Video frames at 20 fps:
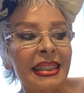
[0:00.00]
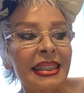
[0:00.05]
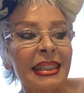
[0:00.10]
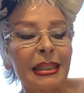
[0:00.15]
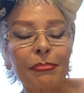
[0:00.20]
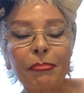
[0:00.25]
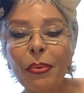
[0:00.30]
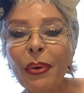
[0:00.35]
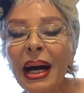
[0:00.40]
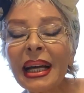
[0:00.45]

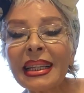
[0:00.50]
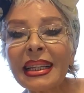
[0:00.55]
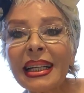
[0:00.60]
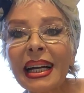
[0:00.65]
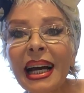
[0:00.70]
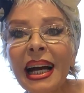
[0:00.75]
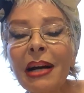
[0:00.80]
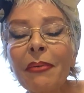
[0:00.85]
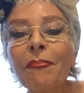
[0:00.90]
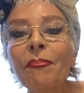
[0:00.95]
z
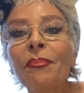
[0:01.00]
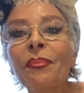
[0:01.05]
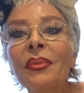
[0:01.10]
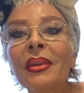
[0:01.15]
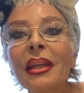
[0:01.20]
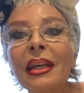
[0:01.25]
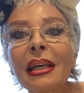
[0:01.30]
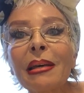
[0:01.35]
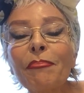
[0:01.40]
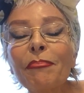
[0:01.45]
płatka
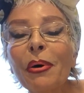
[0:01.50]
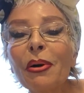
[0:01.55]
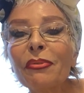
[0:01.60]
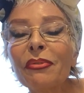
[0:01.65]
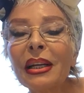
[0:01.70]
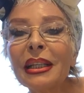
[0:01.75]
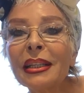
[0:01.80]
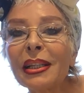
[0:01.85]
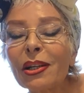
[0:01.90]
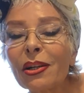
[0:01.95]
i
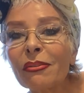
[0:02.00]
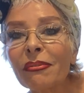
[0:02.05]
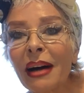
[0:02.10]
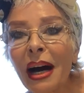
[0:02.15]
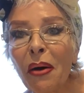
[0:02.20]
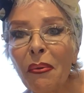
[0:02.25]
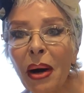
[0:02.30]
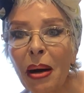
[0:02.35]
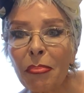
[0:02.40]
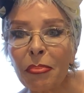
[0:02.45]

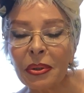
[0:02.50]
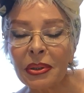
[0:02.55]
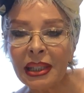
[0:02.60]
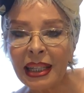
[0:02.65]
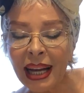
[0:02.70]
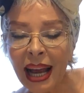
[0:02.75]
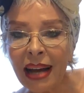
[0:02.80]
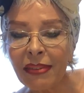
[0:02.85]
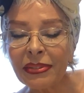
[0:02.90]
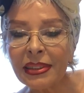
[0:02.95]
powędrowała po
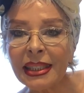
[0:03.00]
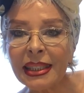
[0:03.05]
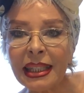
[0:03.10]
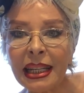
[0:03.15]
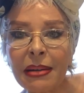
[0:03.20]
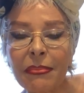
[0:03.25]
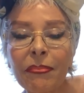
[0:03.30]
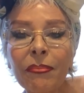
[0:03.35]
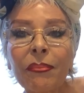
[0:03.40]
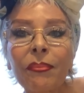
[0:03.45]

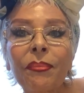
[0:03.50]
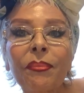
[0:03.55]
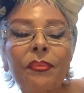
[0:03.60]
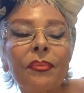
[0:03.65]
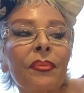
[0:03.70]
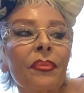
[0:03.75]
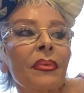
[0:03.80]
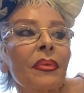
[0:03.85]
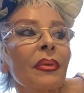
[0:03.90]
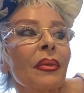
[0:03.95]
trawce.
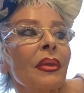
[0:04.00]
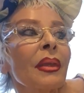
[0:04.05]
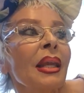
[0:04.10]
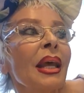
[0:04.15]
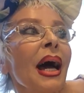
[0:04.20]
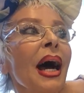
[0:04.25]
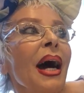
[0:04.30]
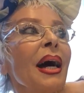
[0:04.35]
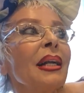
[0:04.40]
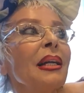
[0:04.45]

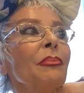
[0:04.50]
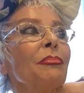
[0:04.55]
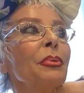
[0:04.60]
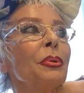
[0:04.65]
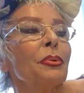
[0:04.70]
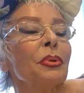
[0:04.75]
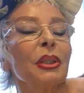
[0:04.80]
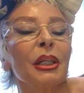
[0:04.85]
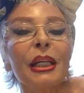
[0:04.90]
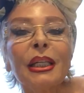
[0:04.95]
Ale
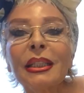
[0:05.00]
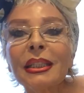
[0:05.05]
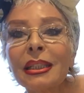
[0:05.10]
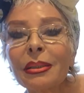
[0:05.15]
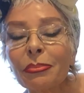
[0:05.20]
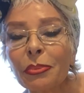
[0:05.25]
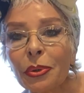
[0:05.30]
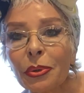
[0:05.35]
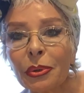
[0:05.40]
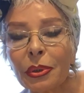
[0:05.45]
było jej
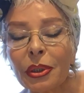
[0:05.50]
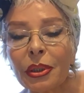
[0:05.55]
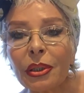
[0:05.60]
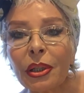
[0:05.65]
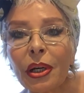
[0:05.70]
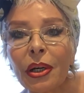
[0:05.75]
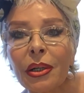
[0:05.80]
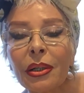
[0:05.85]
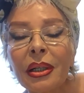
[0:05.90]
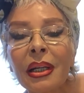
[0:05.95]

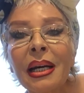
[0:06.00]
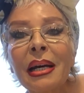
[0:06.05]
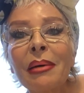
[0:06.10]
smutno,